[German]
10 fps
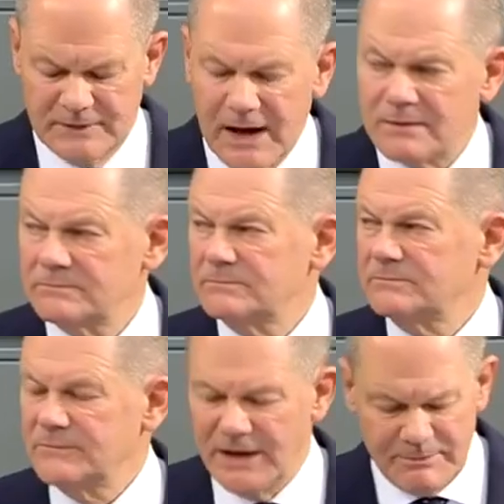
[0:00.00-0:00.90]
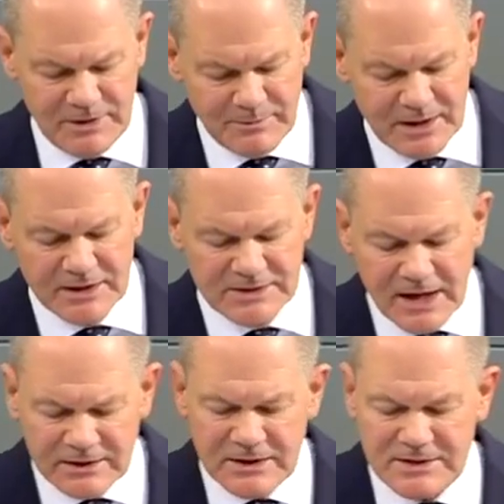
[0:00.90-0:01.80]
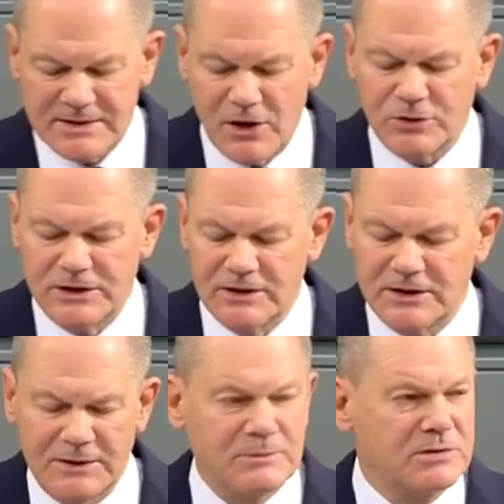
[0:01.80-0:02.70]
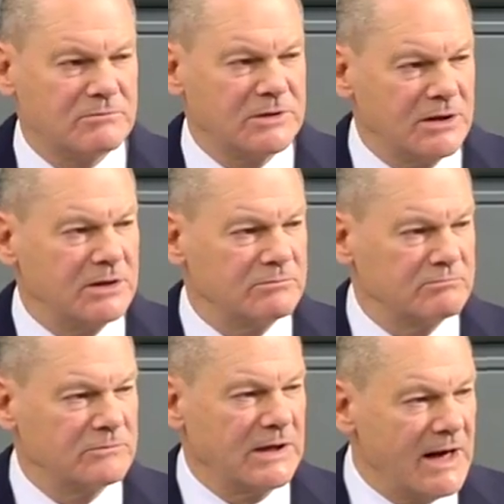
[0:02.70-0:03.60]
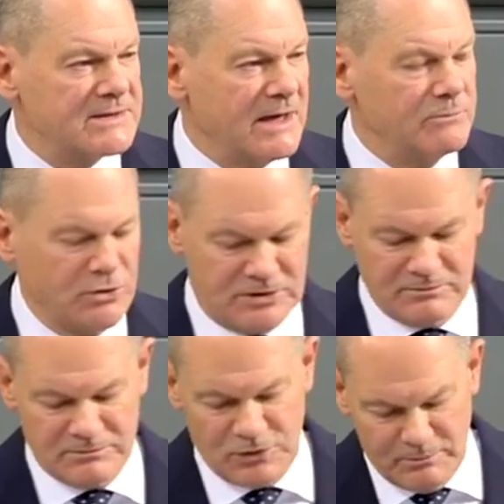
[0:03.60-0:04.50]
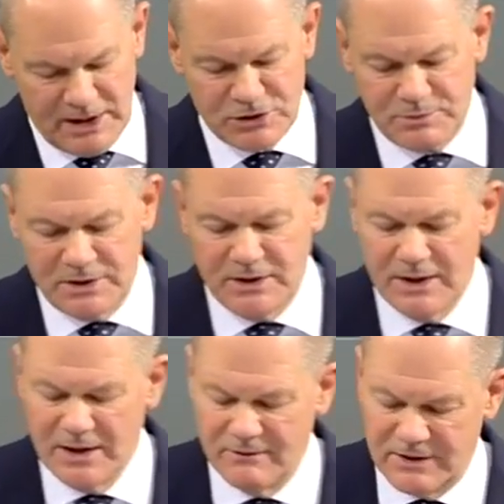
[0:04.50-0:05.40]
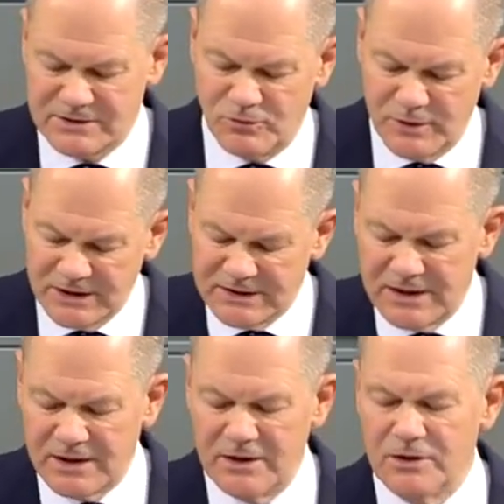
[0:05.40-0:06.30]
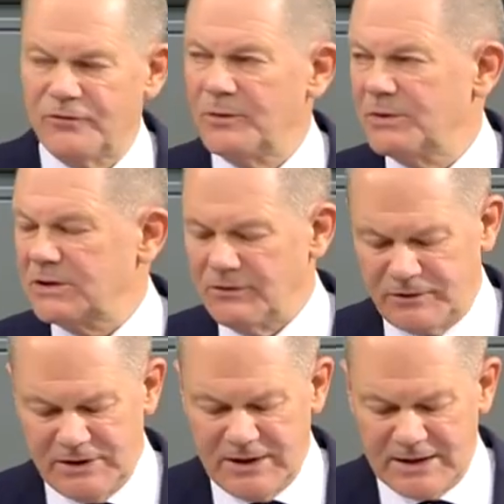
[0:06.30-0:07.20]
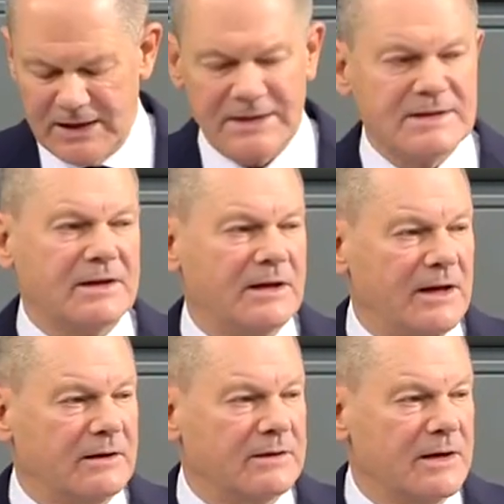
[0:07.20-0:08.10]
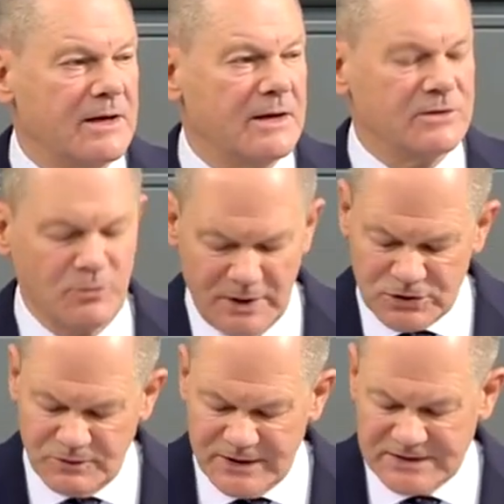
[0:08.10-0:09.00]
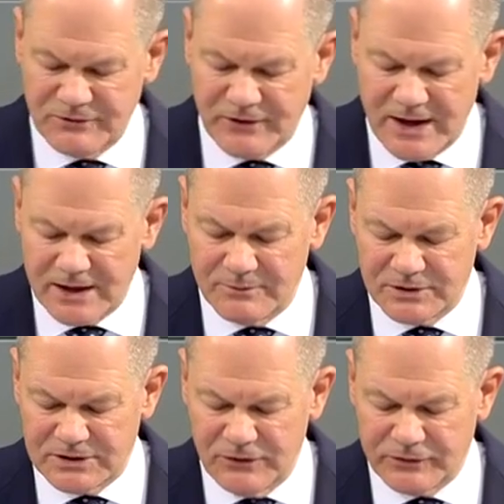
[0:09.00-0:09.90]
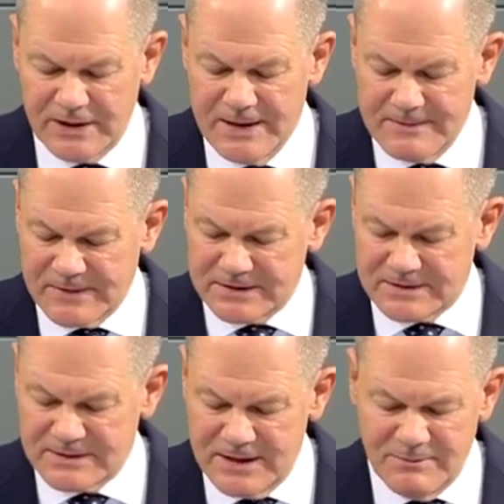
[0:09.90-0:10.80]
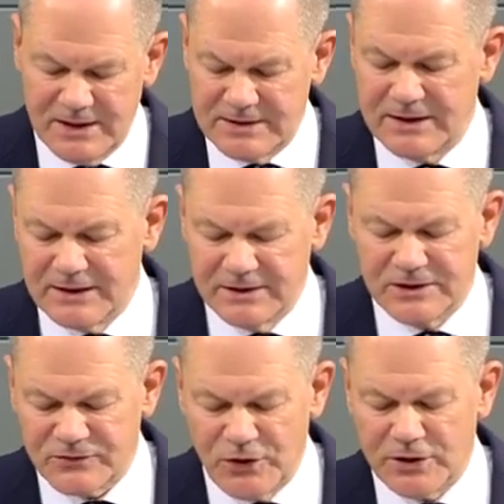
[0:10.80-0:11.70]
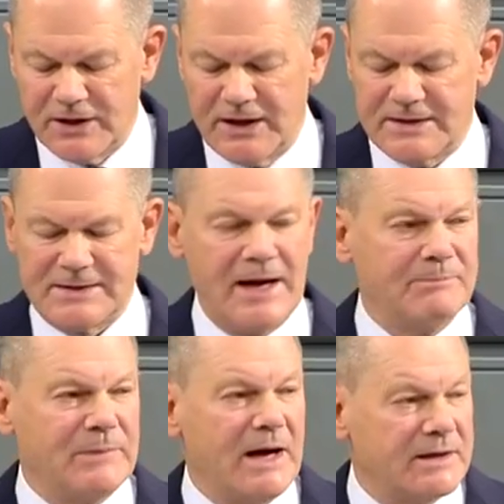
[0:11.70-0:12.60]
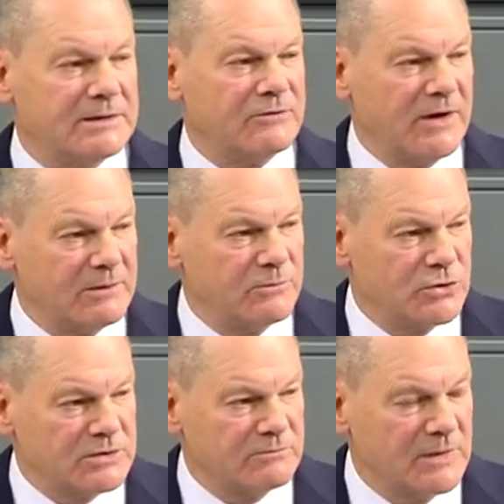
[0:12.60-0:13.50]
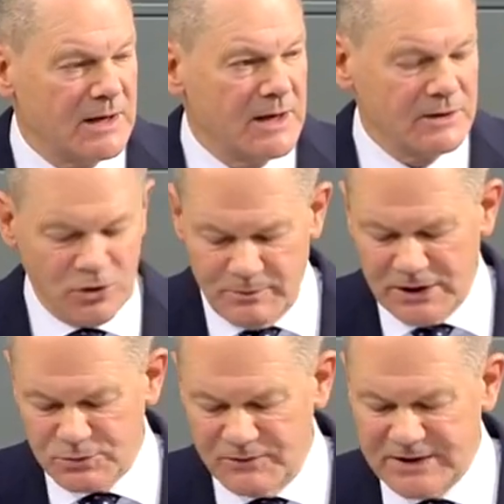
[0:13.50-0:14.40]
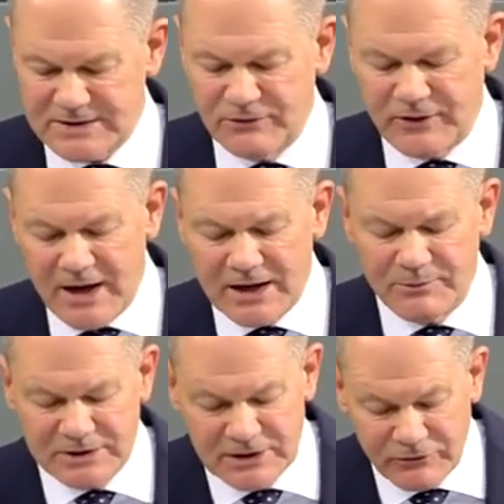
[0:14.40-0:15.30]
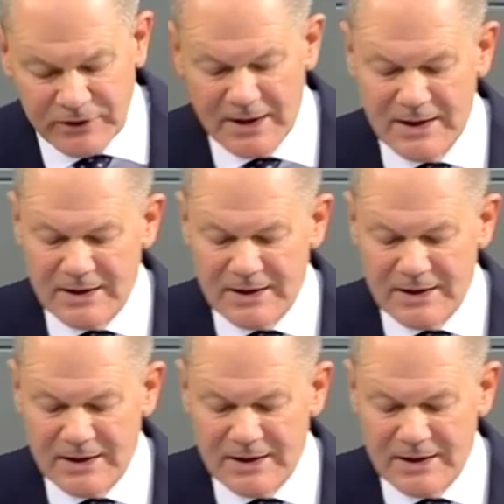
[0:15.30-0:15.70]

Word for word: Ja, wir haben immer gesagt, dass es auch Dinge gibt, die klar sein müssen. Zum Beispiel, was humanitäre Hilfe betrifft, die nach Gaza gelangt. Zum Beispiel, was die Frage betrifft, dass immer die Regeln des Völkerrechts beachtet werden müssen. Zum Beispiel, was die Frage betrifft,